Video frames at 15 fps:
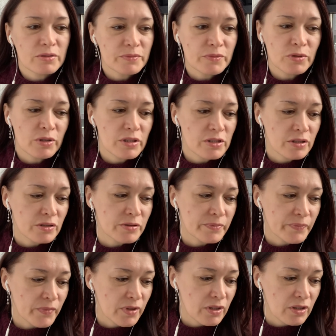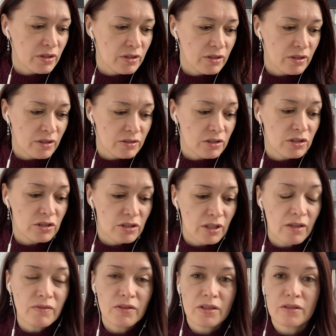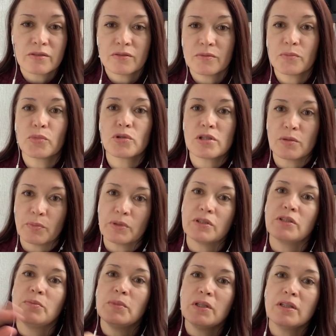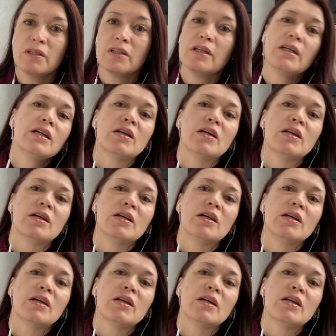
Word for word: у этих. И они недавно, после пандемии,